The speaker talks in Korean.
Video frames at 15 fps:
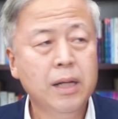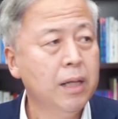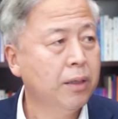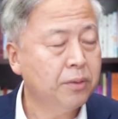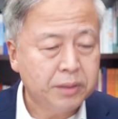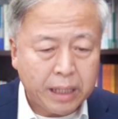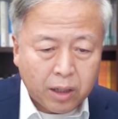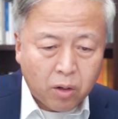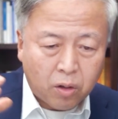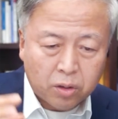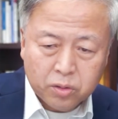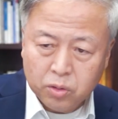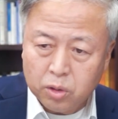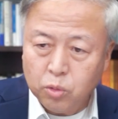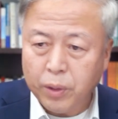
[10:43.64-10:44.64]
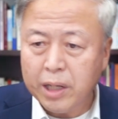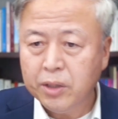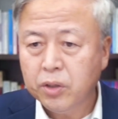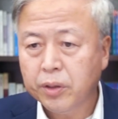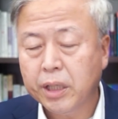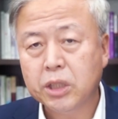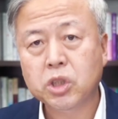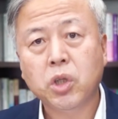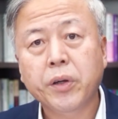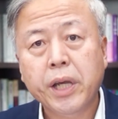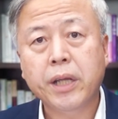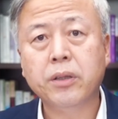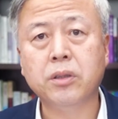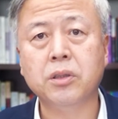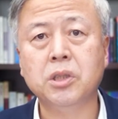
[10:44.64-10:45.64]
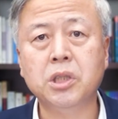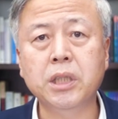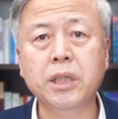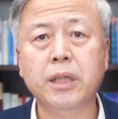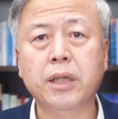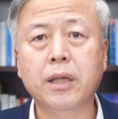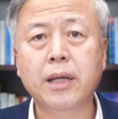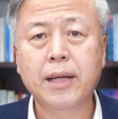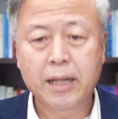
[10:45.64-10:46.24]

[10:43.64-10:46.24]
그래서 내가 어떤 환경에 처해 있든지